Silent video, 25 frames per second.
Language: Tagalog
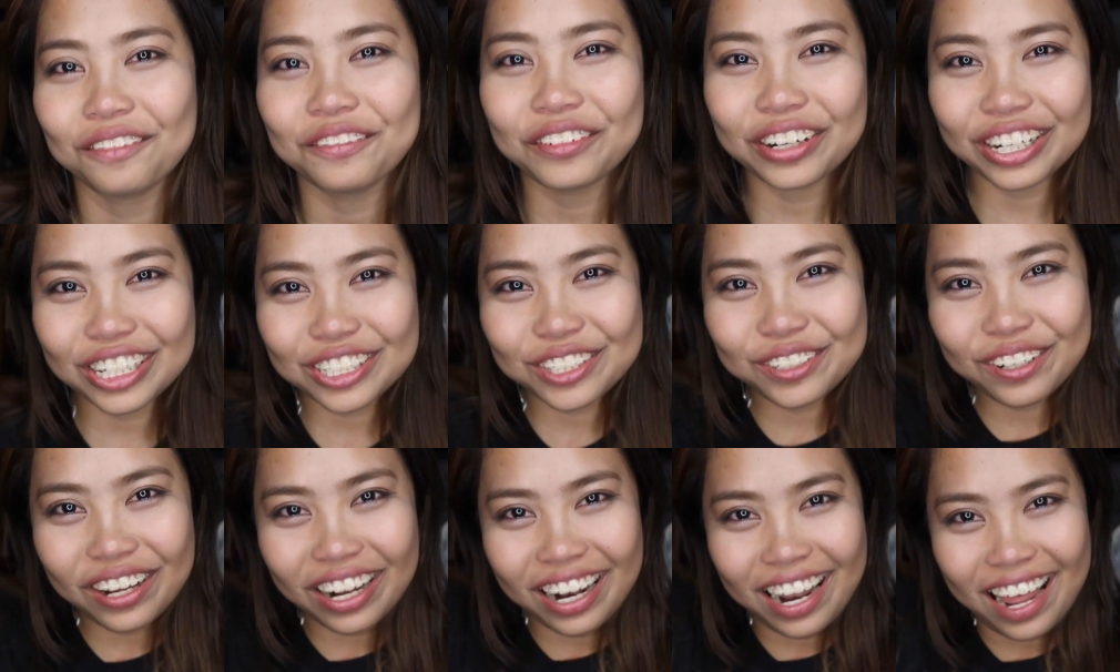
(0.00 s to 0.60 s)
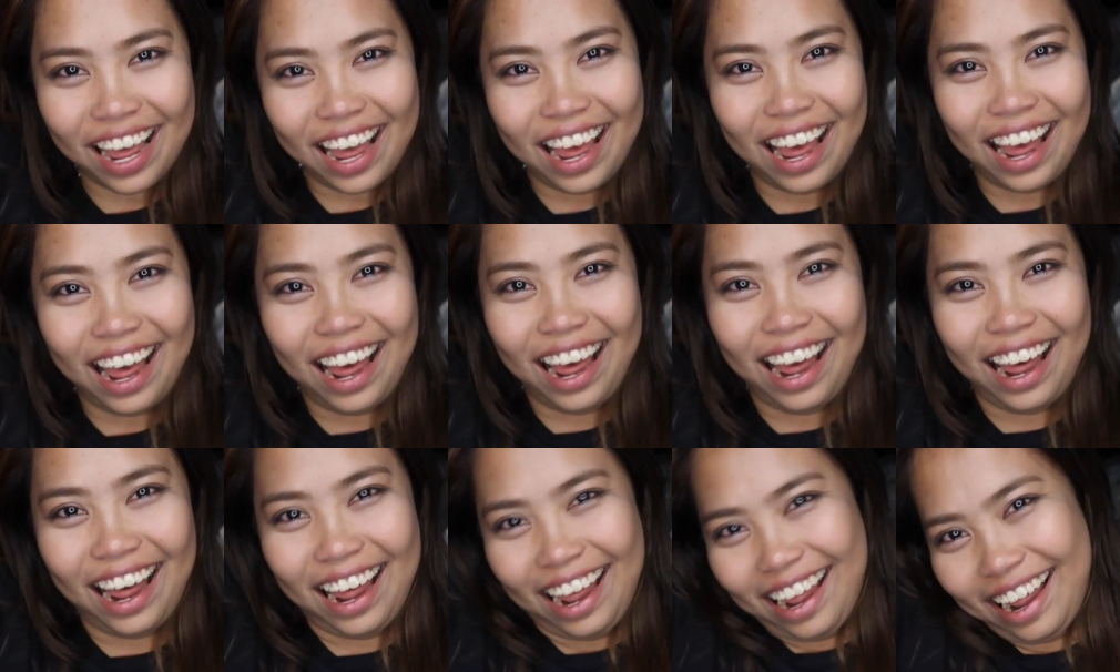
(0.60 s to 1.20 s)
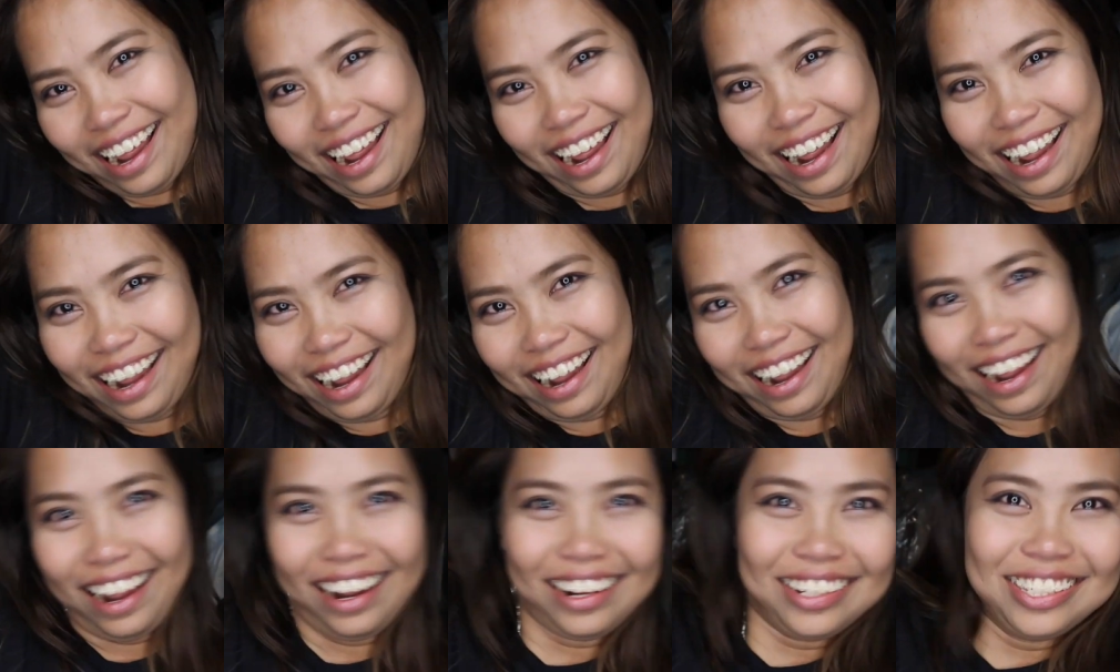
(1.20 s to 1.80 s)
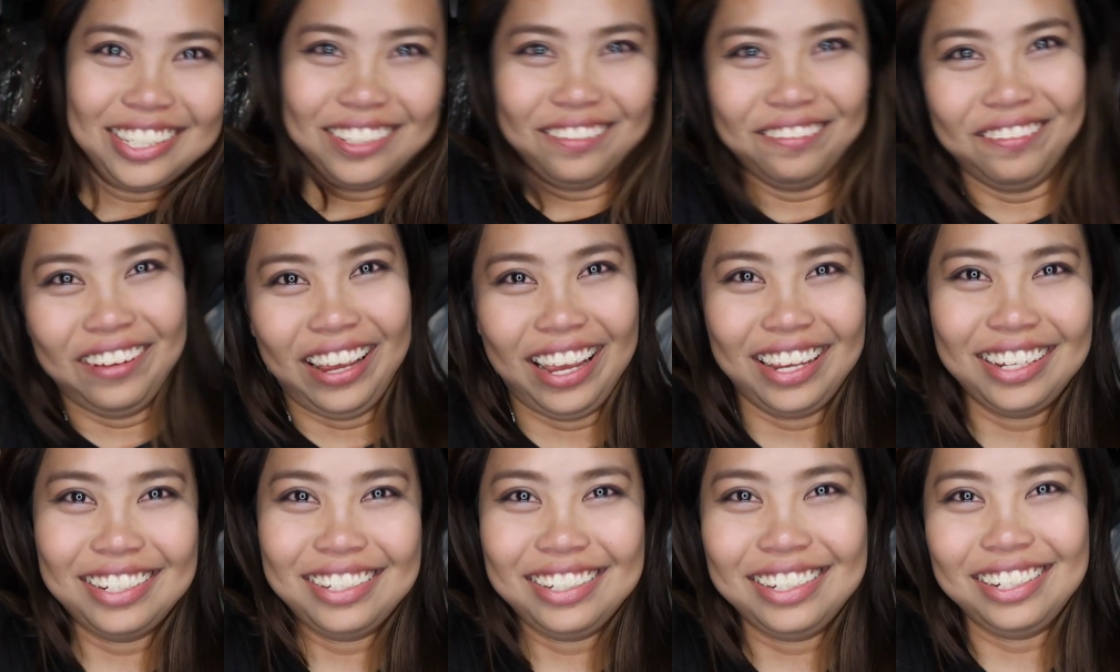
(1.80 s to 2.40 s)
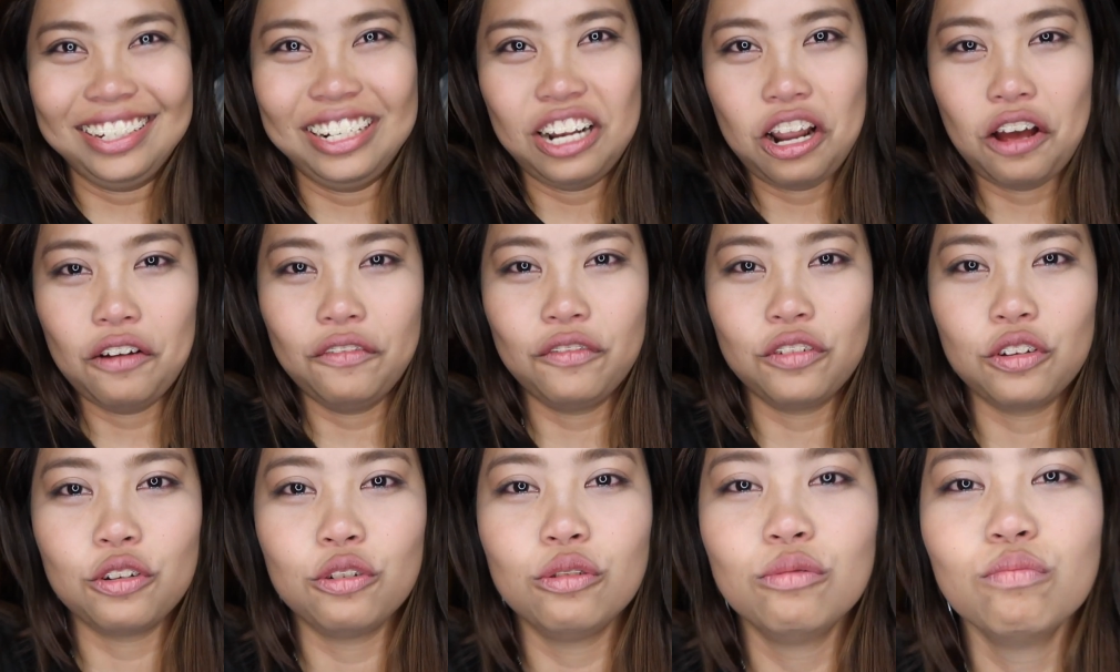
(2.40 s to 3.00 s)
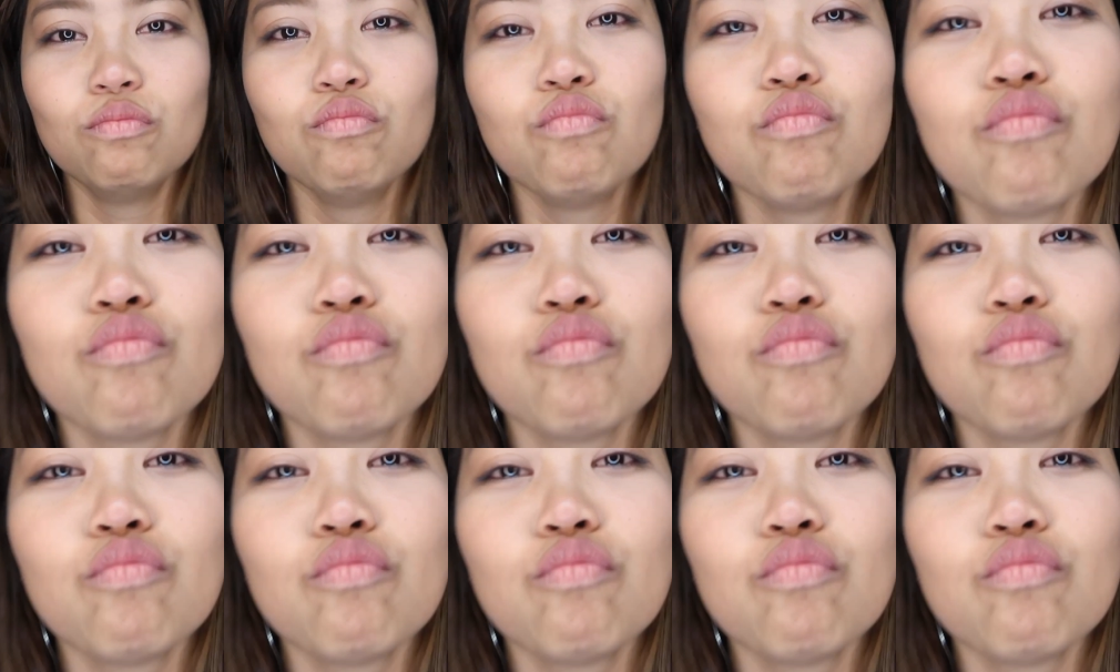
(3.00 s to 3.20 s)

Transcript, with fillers: Virtual hugs! Mesh, we love you.